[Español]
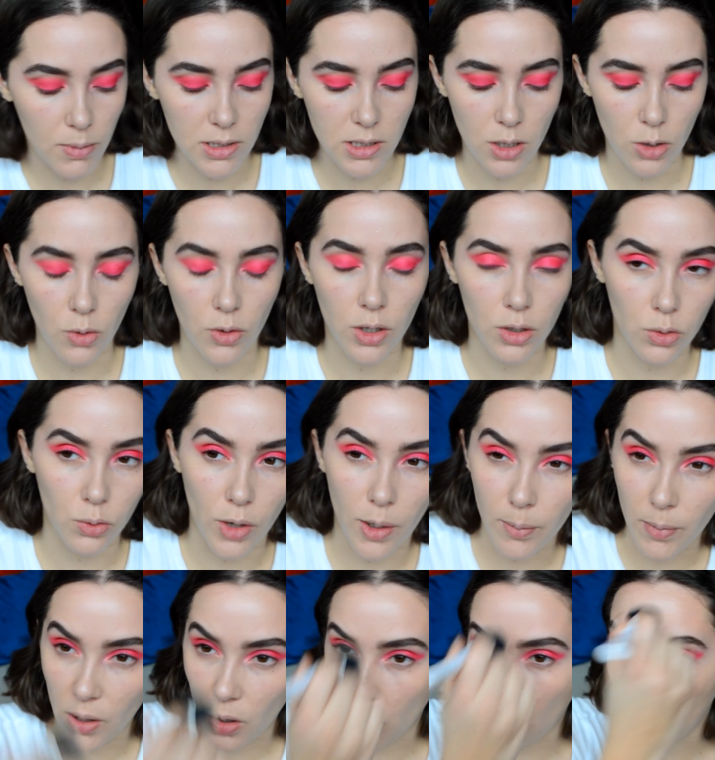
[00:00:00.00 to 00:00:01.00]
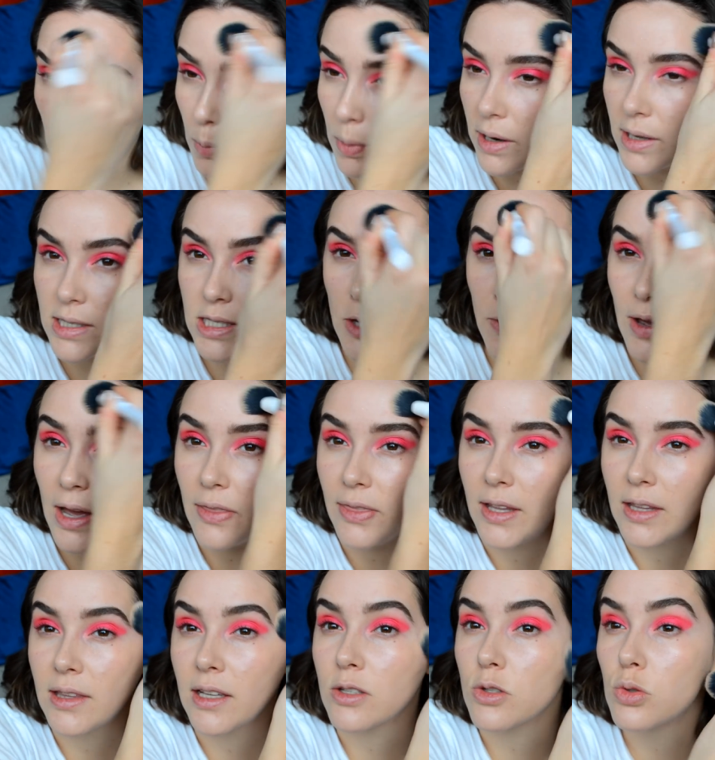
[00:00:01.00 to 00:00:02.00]
más de cobertura mejor para que se vea
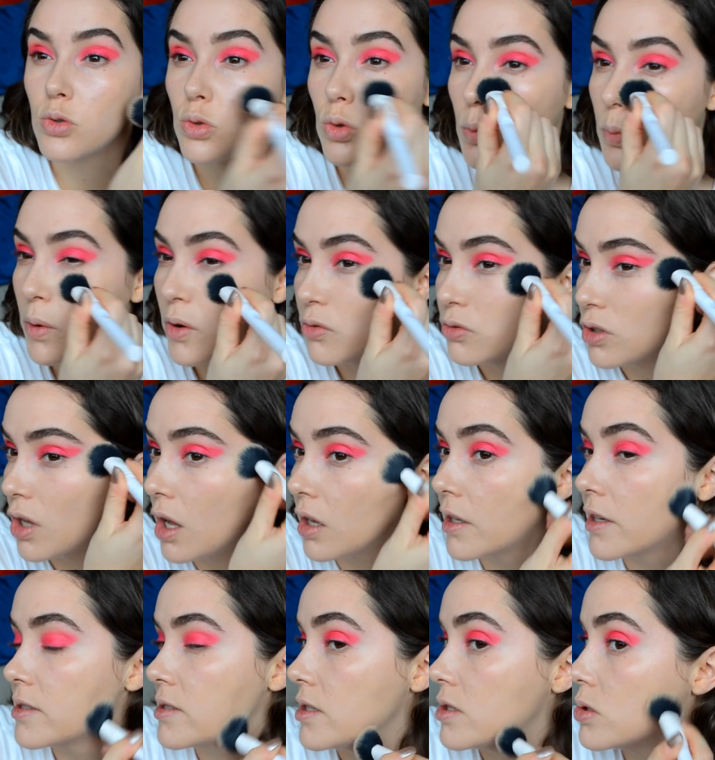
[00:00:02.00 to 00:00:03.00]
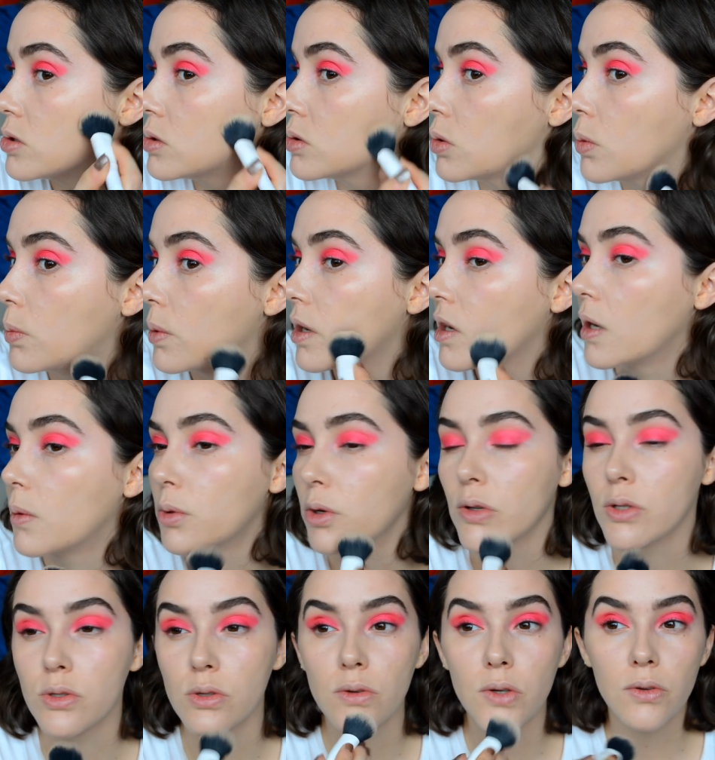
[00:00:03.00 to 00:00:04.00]
neta súper flawless y súper
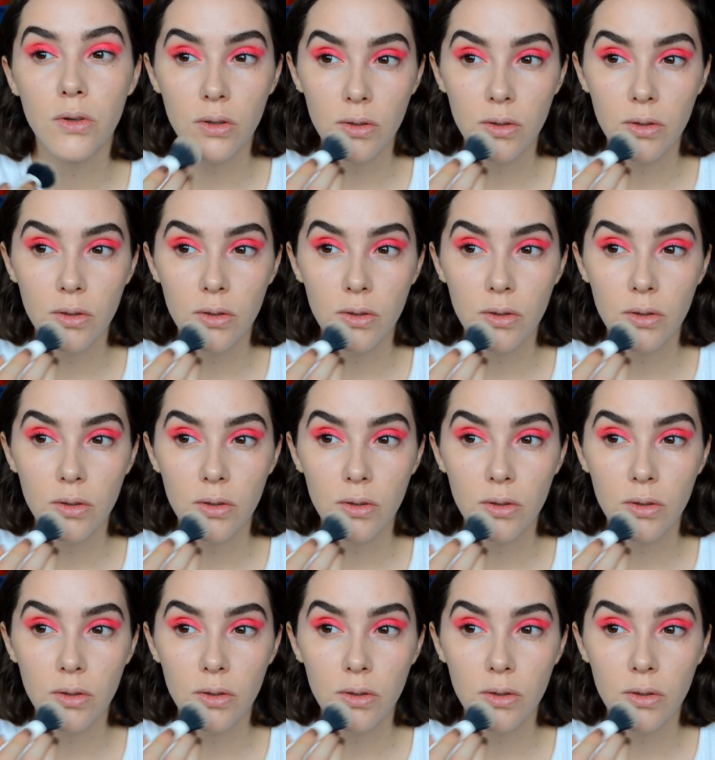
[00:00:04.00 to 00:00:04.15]
glamuroso.